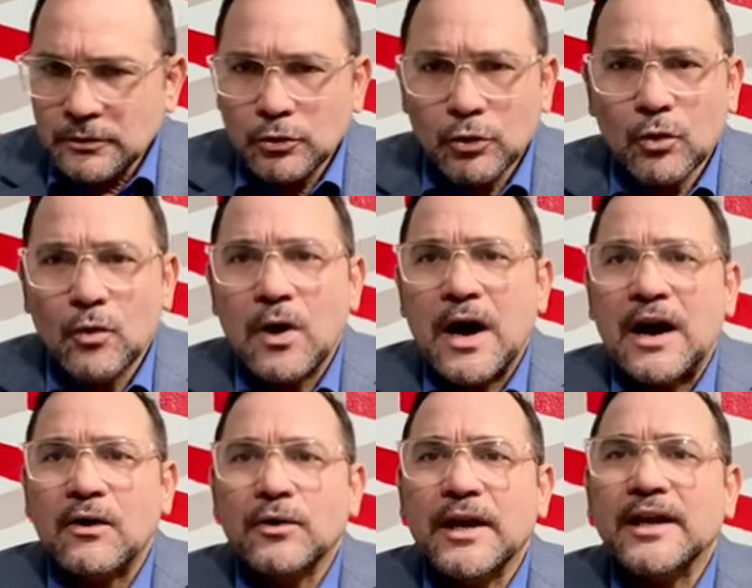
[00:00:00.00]
No,
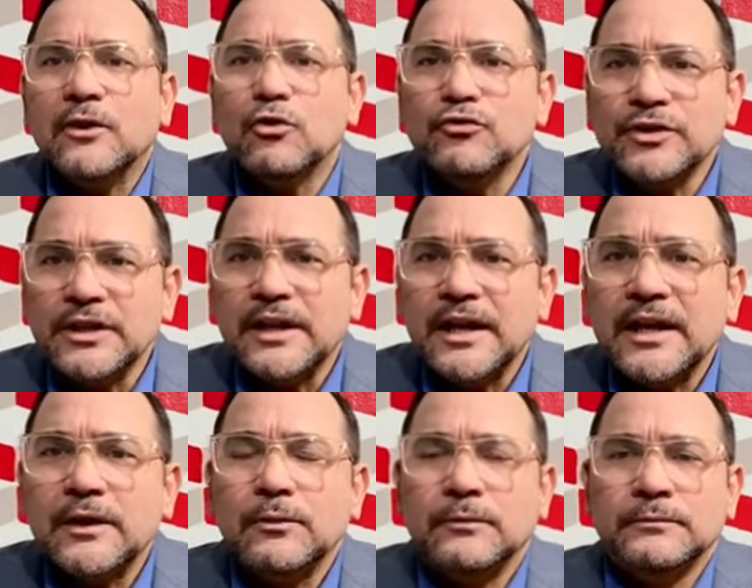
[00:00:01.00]
ahora es con
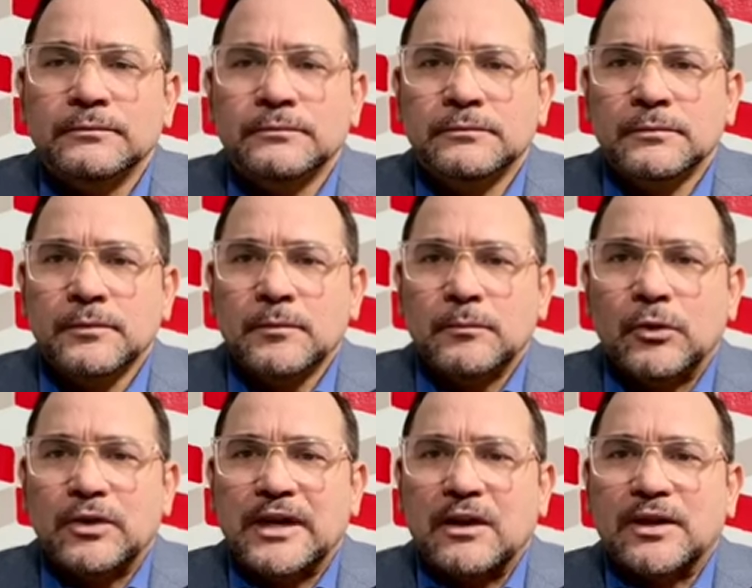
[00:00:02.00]
dinero,
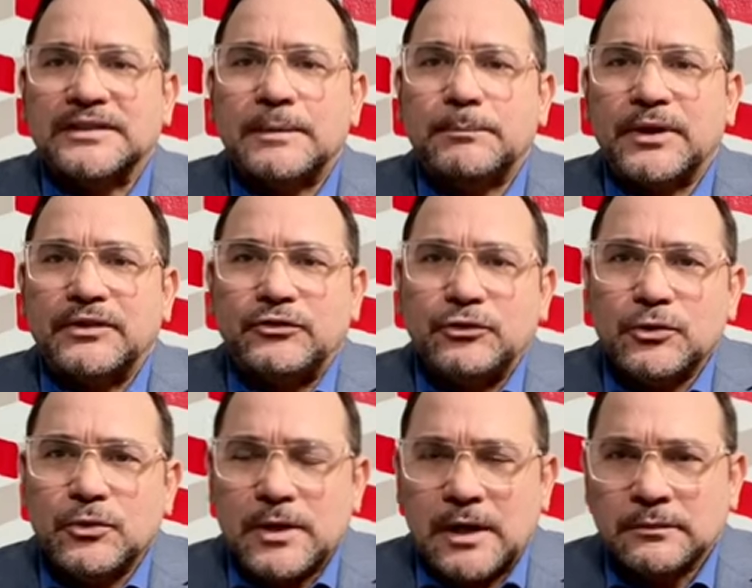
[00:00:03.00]
porque ahora se
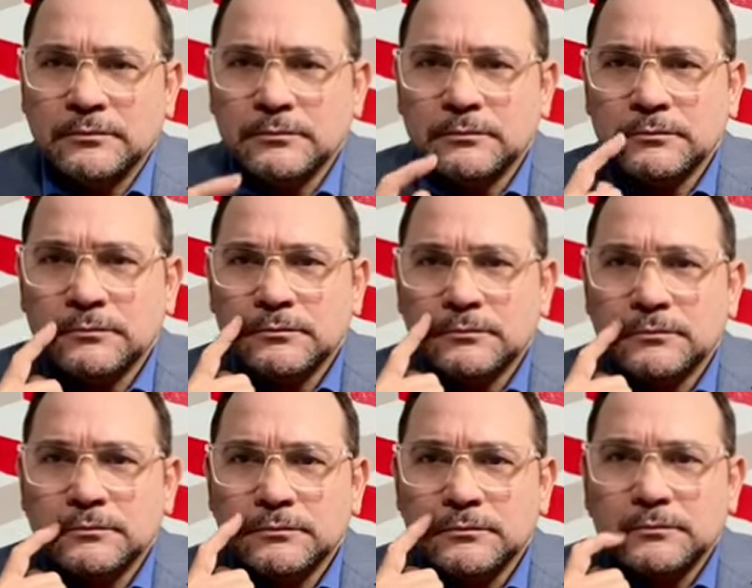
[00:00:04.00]
presiona.
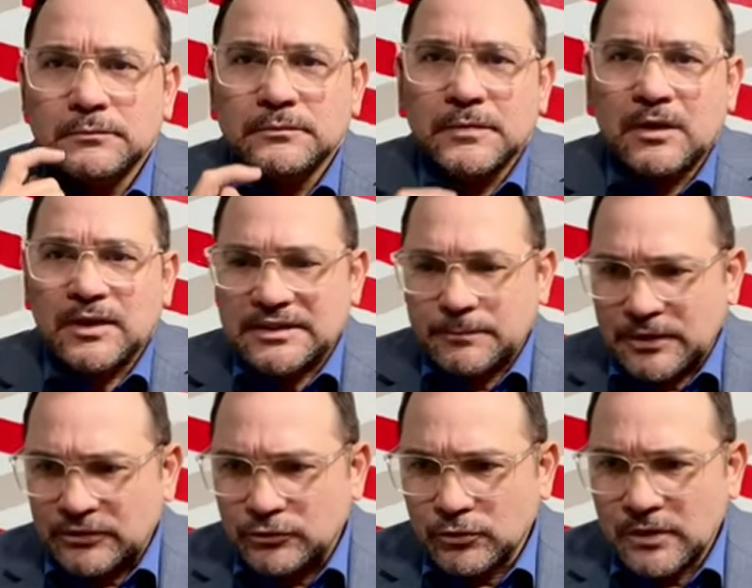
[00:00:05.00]
Ahora se
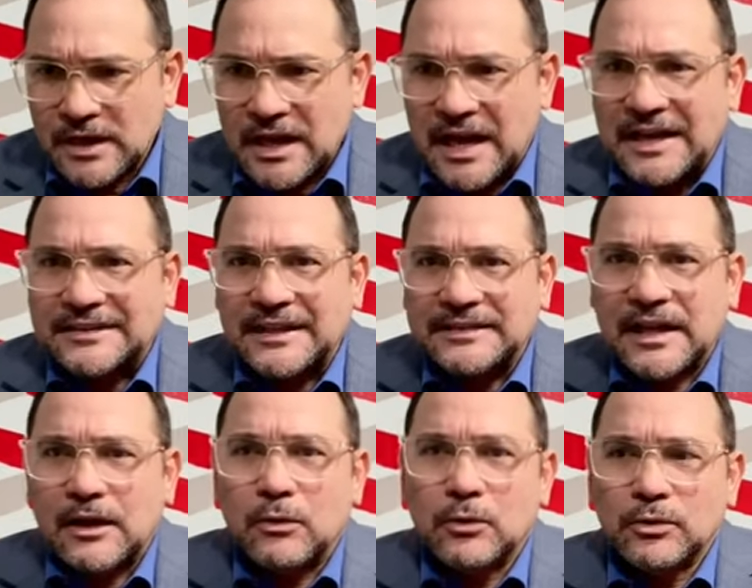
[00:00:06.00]
presiona a las
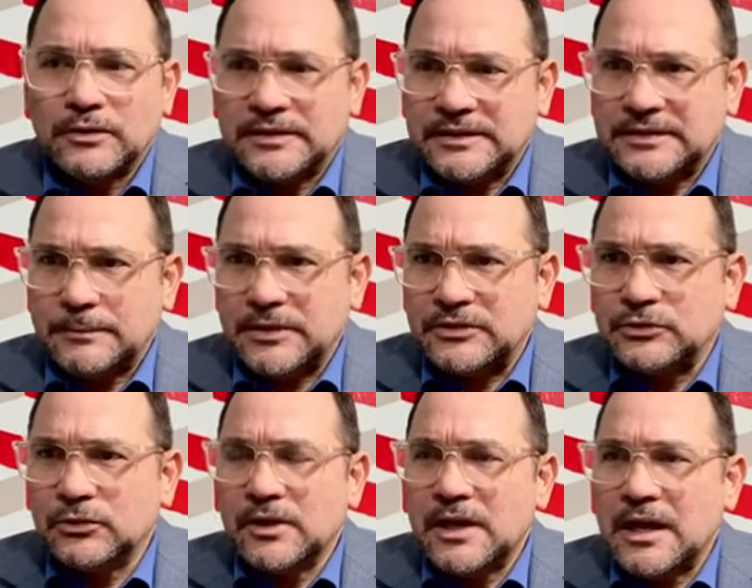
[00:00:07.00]
altas cortes, se
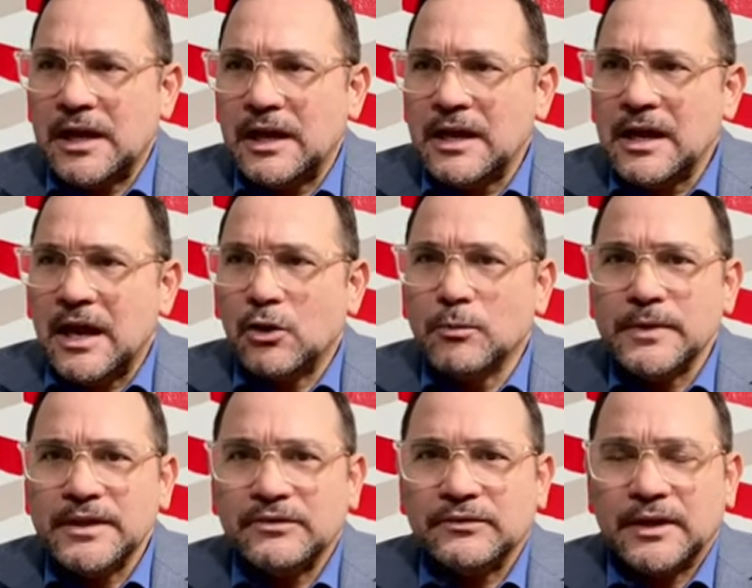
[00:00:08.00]
presiona a los
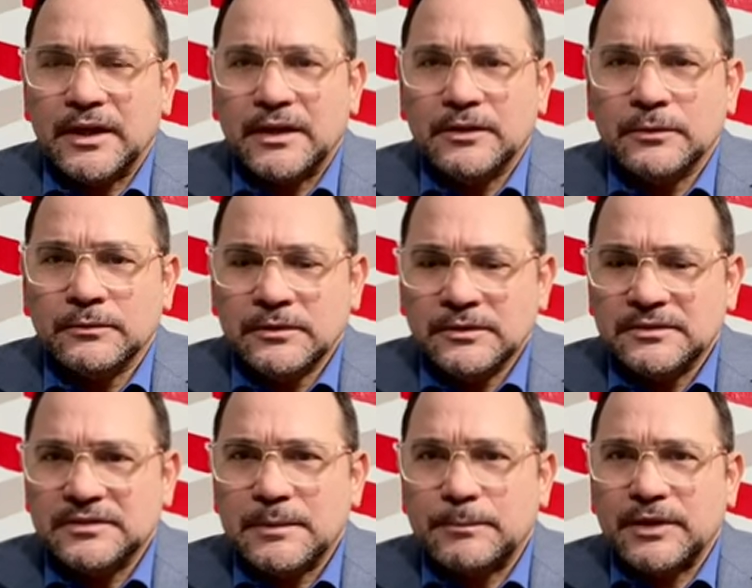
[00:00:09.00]
ministerios,
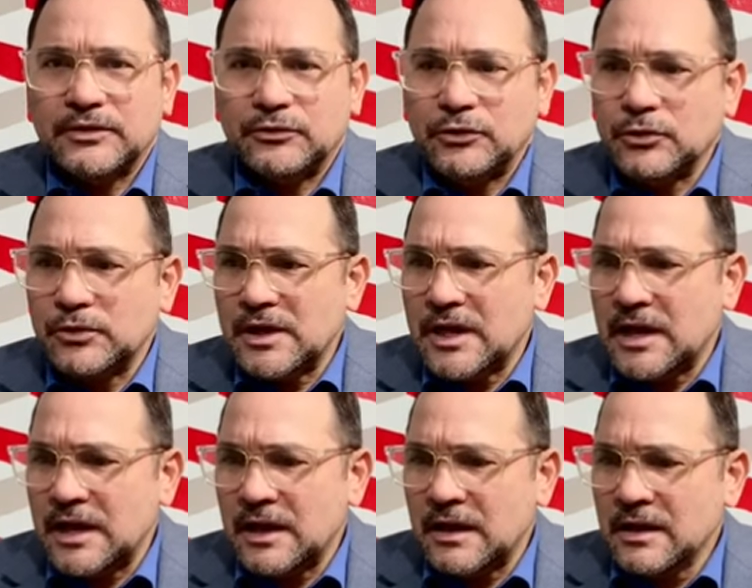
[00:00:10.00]
se
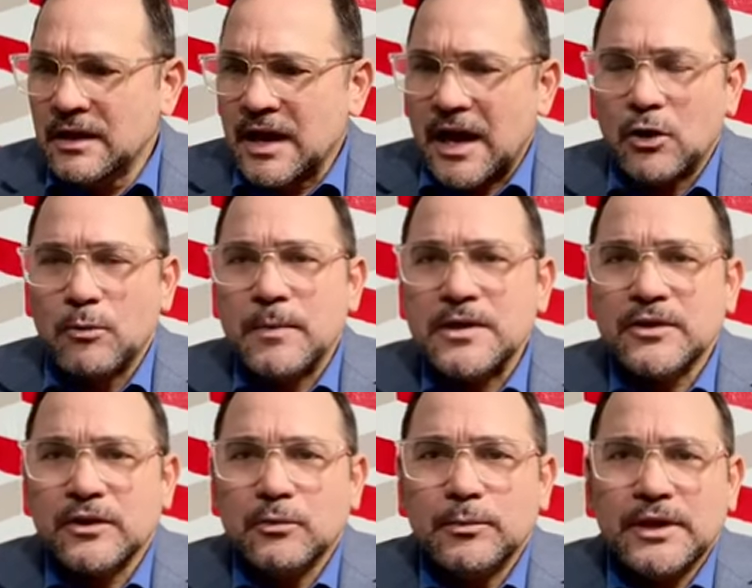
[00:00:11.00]
presiona a los medios
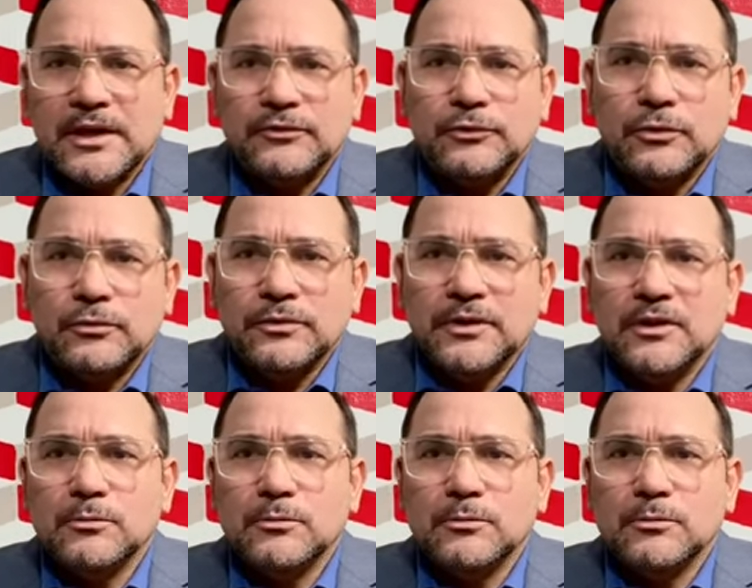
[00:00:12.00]
de comunicación. Y